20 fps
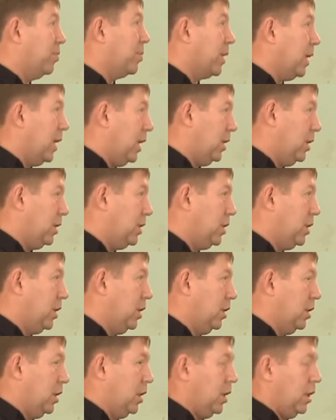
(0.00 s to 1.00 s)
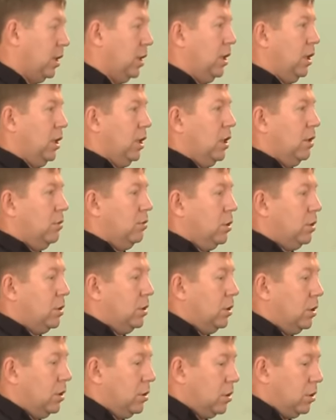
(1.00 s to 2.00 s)
правильно сделали.
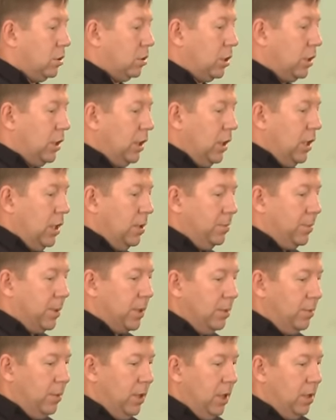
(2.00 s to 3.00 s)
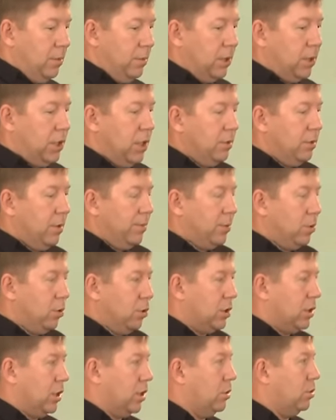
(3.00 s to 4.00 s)
Вот те проблемы, те
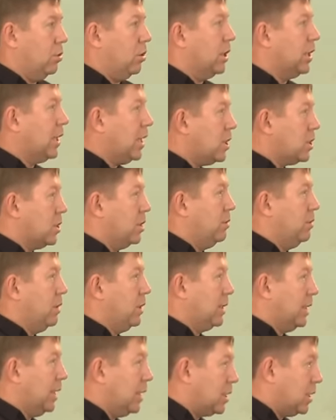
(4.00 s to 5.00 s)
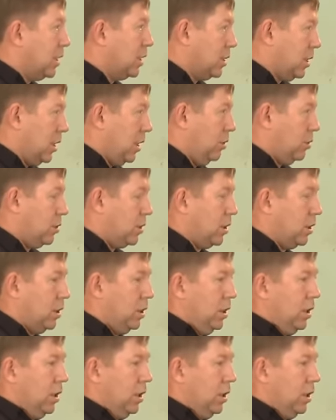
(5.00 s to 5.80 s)
вопросы, которые каждого из нас касаются,